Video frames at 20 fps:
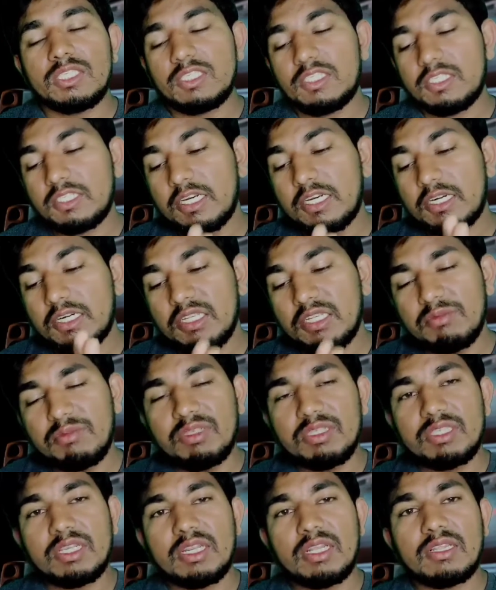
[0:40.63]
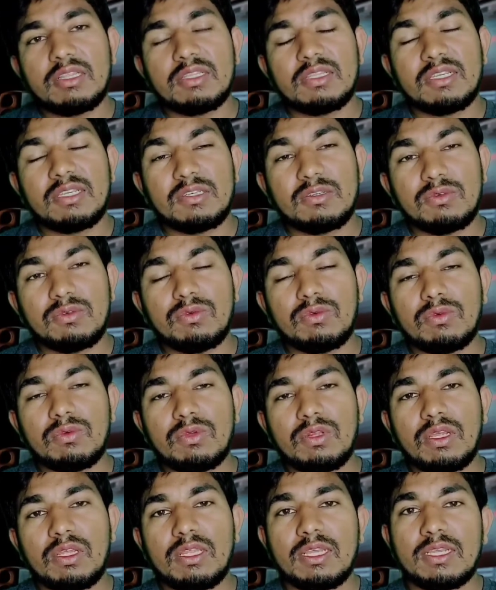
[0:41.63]
সেটা টিভি চ্যানেল থেকে শুরু
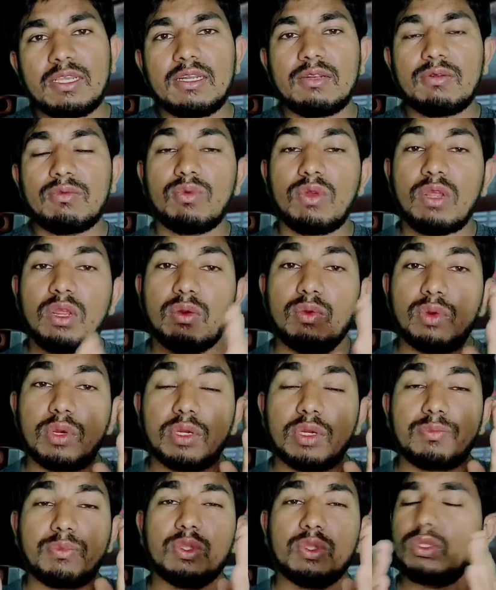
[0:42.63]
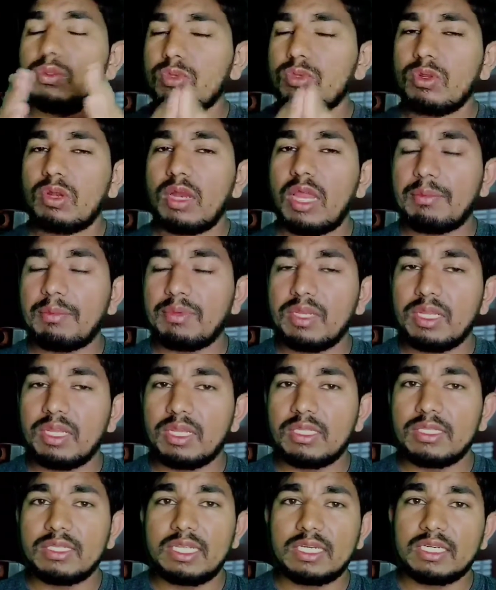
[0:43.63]
করে দেখেন ওনার প্রথম তো লাইভটা
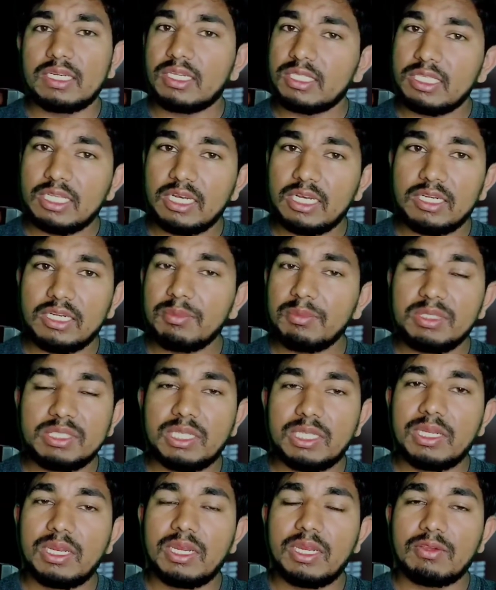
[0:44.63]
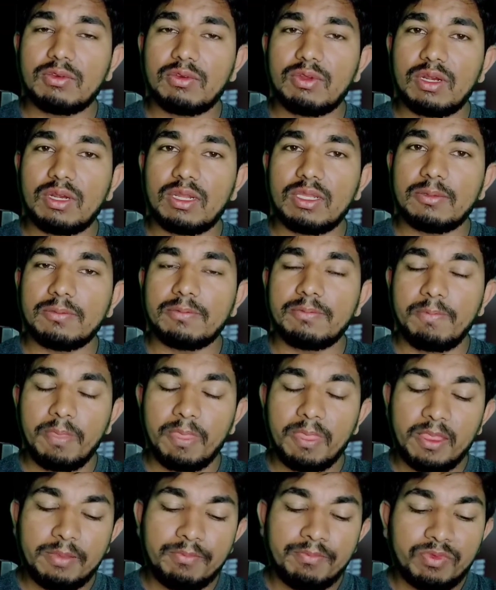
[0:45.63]
যে একটা চ্যানেল টিভি চ্যানেলে করে নাই
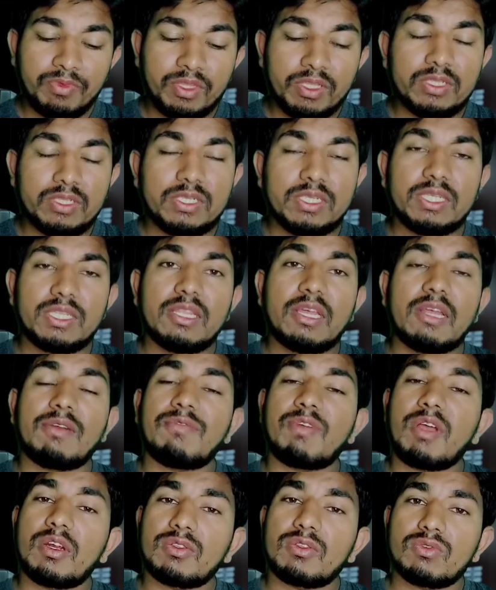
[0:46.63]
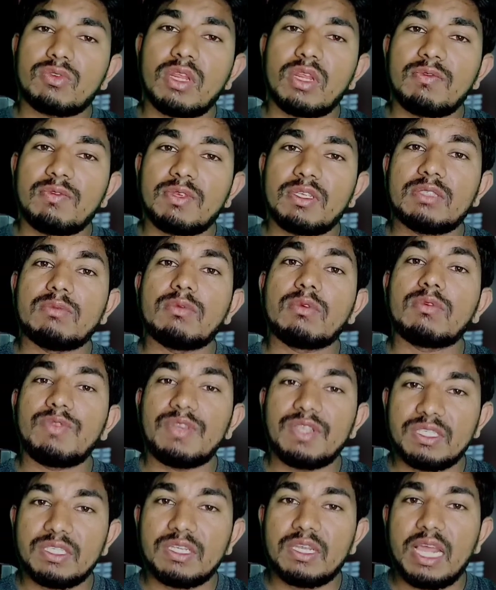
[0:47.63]
সে তার পার্সোনাল ফেসবুক
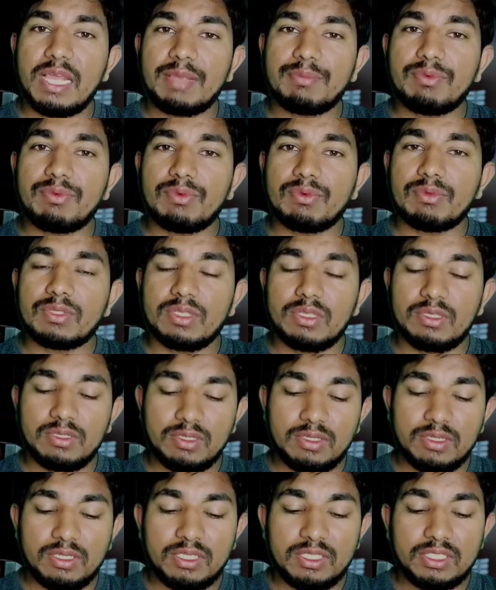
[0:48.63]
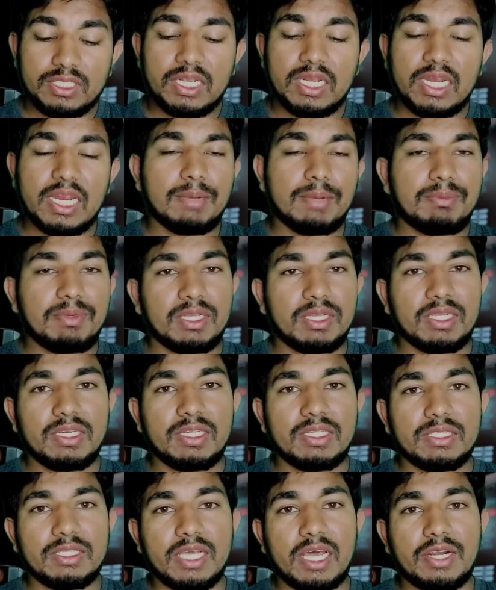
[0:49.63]
পেজে লাইভ করছে সেই লাইভটাকে
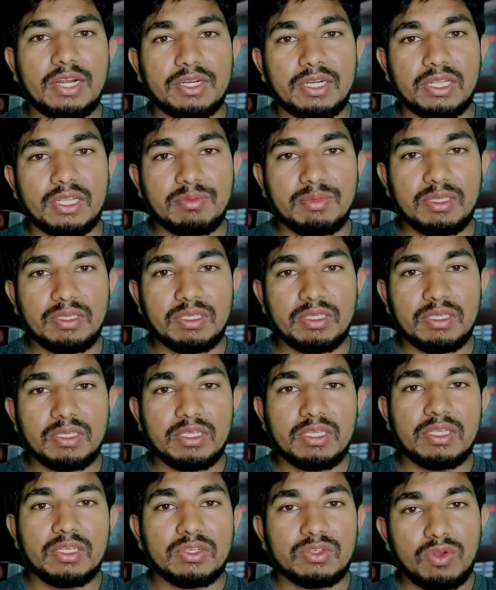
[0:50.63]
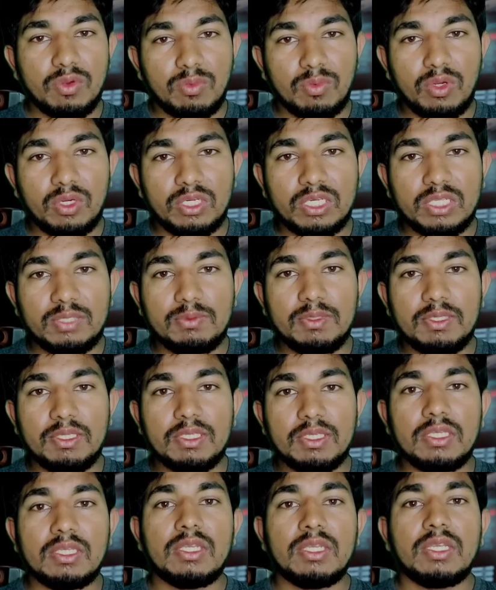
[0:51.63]
নিচে আর টিভি সময়
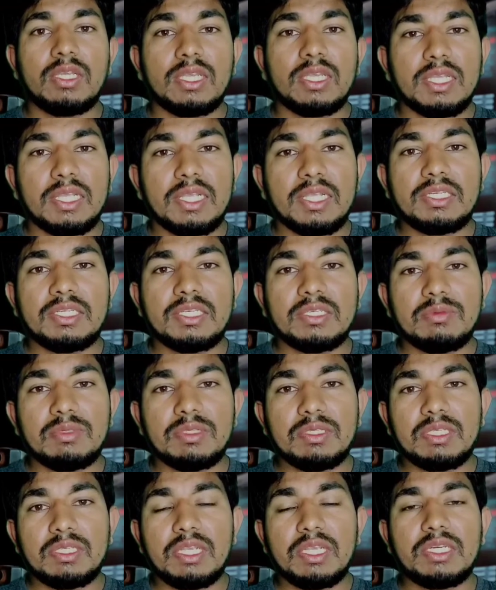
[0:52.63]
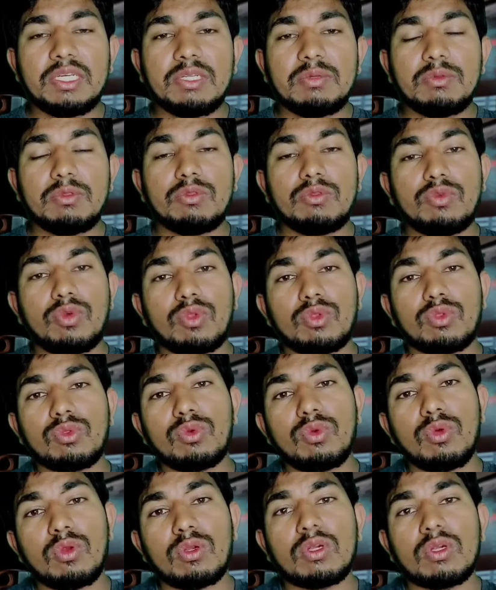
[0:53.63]
টিভি এই টিভি সেই টিভি যত